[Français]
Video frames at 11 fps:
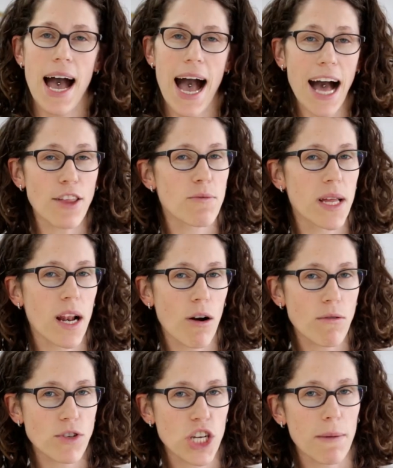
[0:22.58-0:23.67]
En
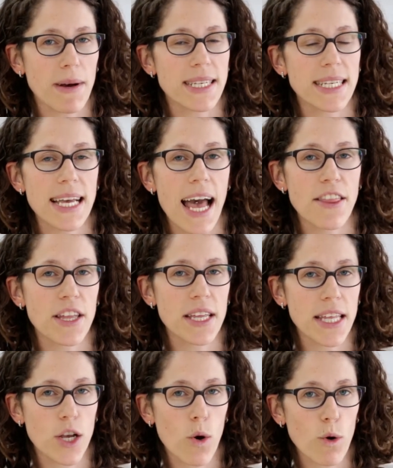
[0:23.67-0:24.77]
2011, j'ai commencé à donner
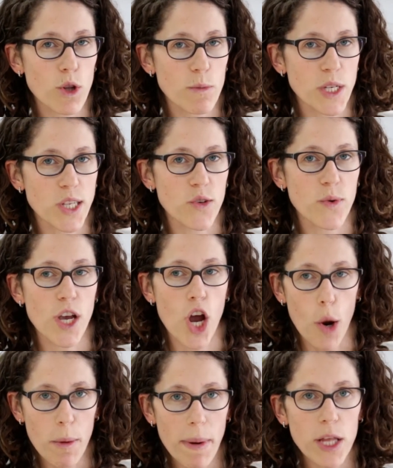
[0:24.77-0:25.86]
des cours de biscuits
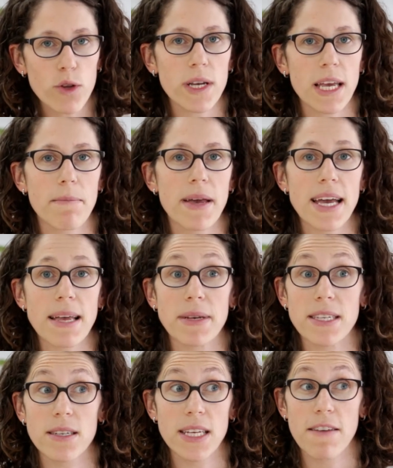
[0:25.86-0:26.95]
un peu partout au Québec
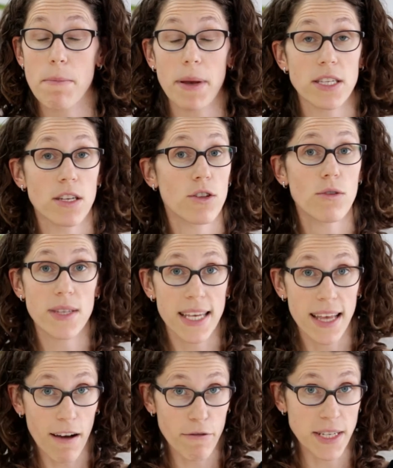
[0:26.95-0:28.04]
parce qu'il y avait personne d'autre
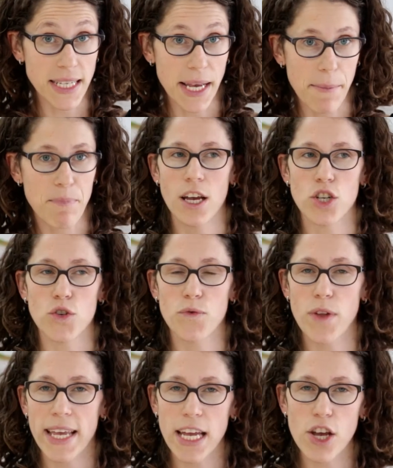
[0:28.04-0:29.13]
qui en faisait. Je suis
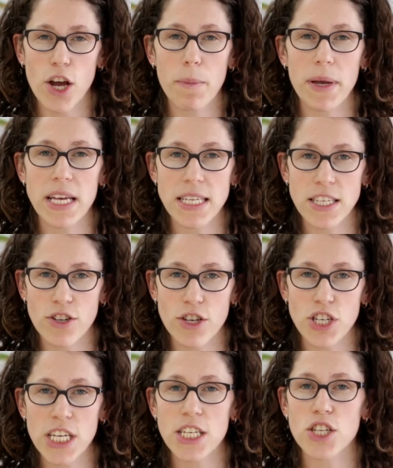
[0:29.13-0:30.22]
venue à quelques reprises
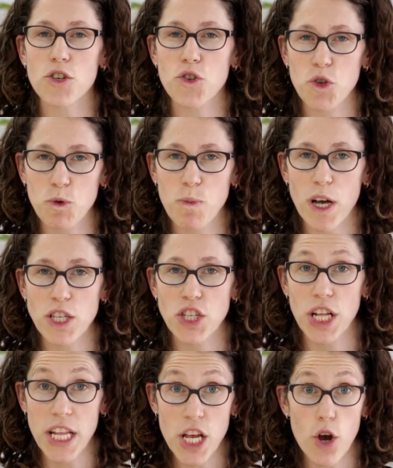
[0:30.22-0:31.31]
chez Kitchen Box
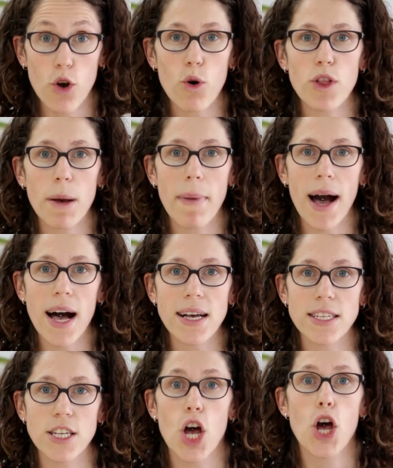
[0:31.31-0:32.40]
donner un cours de
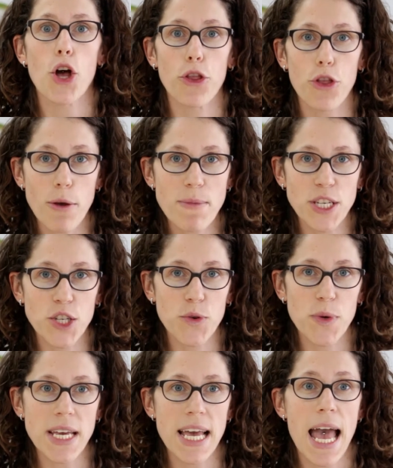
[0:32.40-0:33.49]
base de
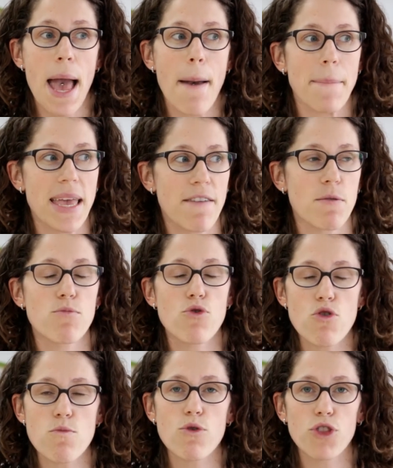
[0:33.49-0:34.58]
biscuits, mais il y avait
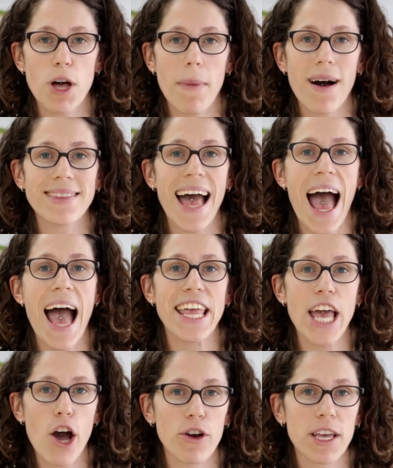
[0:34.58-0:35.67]
beaucoup, beaucoup de demandes
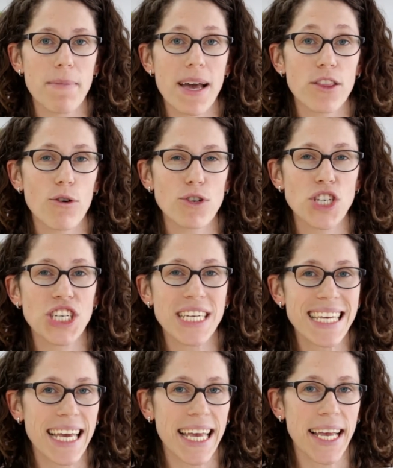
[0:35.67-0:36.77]
ailleurs au Québec, donc
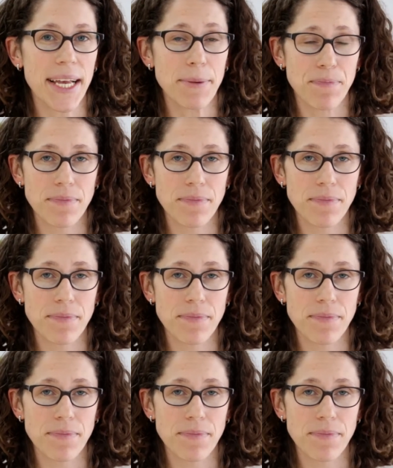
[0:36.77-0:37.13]
j'ai créé,